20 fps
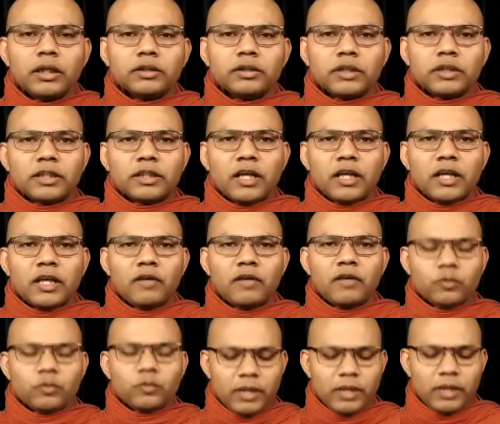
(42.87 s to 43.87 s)
श्रद्धावान
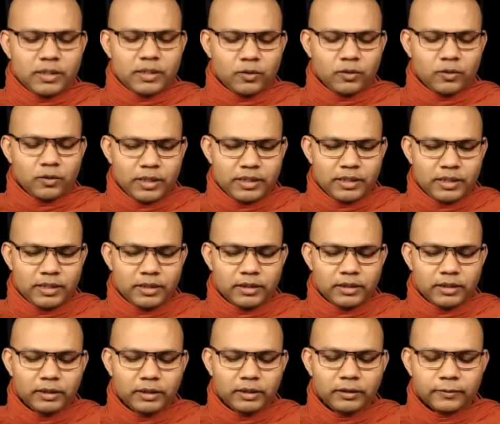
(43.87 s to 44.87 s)
उपासक उपासिका
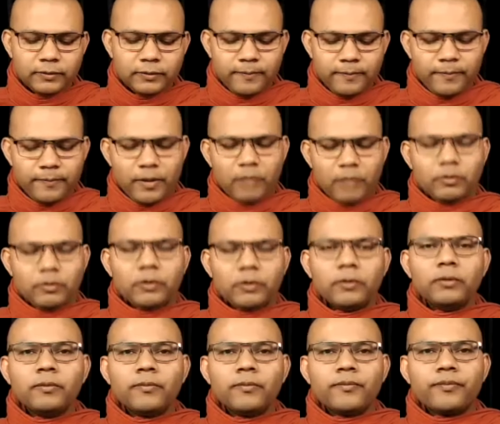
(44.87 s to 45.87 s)
गण हम
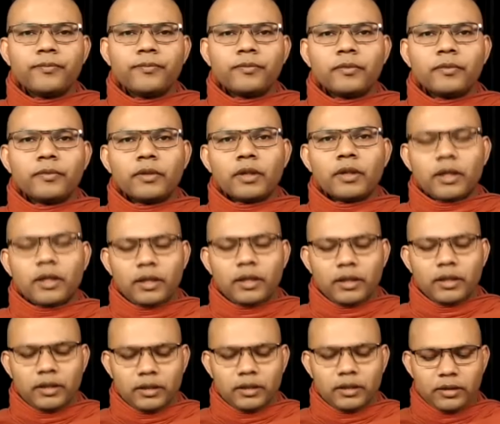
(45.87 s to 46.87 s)
लोग
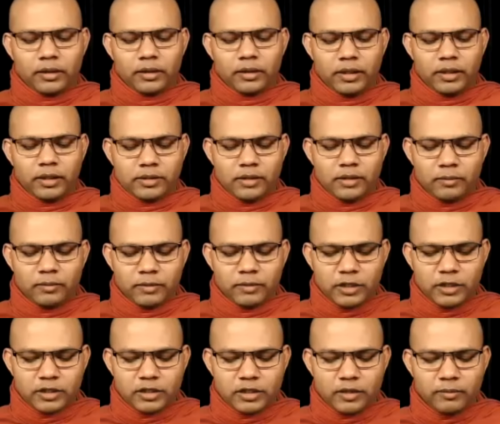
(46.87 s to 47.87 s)
इस धर्म
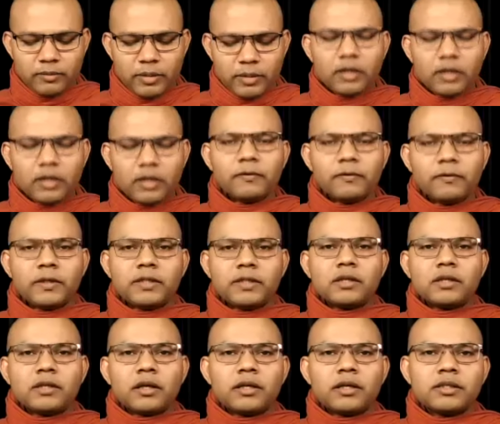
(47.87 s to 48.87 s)
चर्चा में या फिर
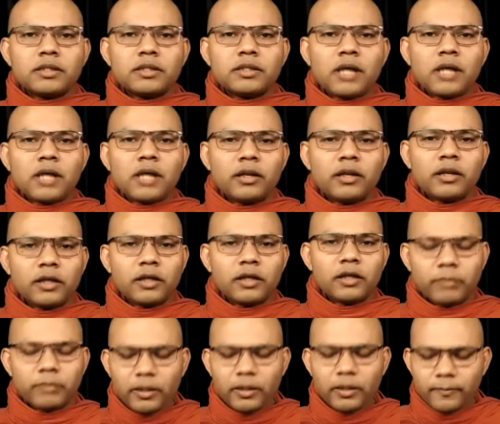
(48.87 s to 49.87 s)
इस इस कार्यक्रम
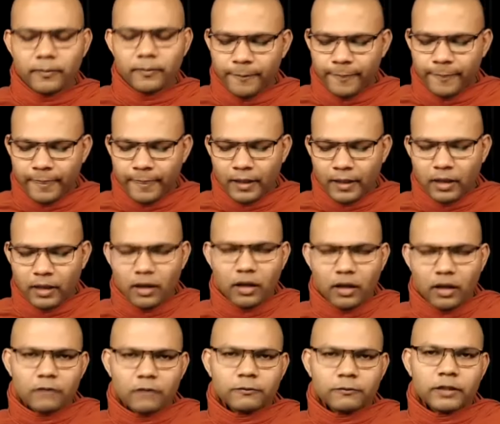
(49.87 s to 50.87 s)
में हर
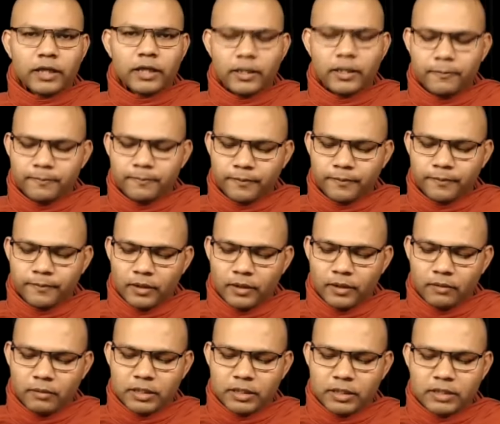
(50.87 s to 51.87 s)
हफ्ते
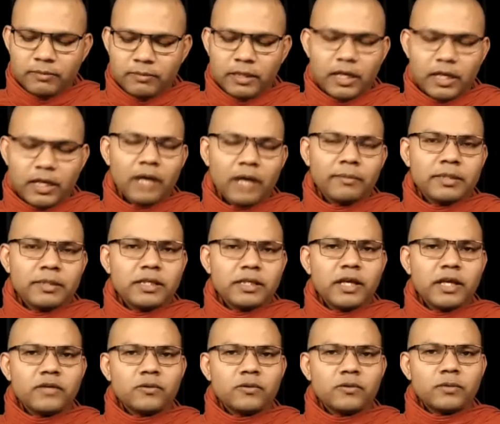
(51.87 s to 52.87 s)
मस्जिद निकाय में से
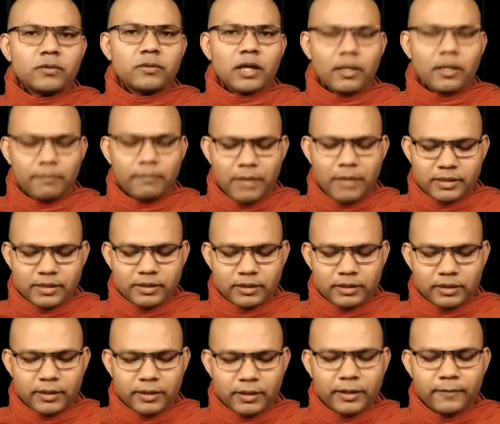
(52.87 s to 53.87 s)
एक सूत्र का अभ्यास
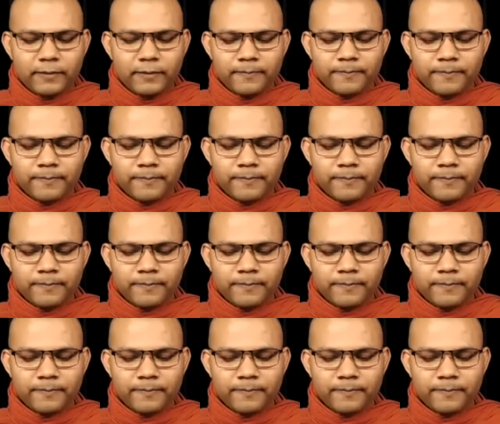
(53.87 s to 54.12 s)
करते हैं